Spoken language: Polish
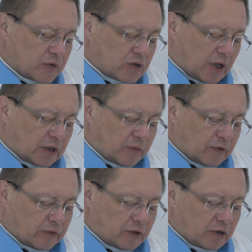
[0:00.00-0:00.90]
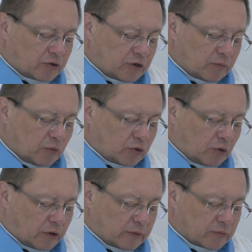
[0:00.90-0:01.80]
takim wewnętrznym
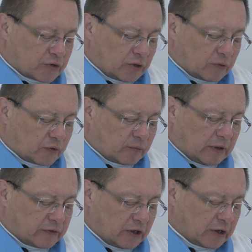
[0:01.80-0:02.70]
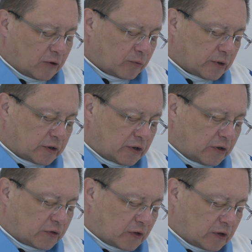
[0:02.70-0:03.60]
motorem dziejów zbawienia,
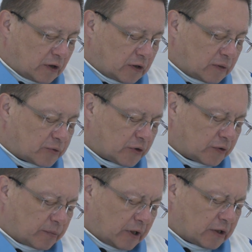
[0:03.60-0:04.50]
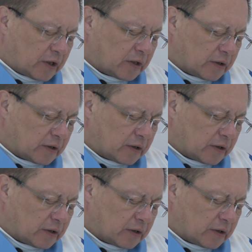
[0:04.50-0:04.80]
obietnica dana przez Pana.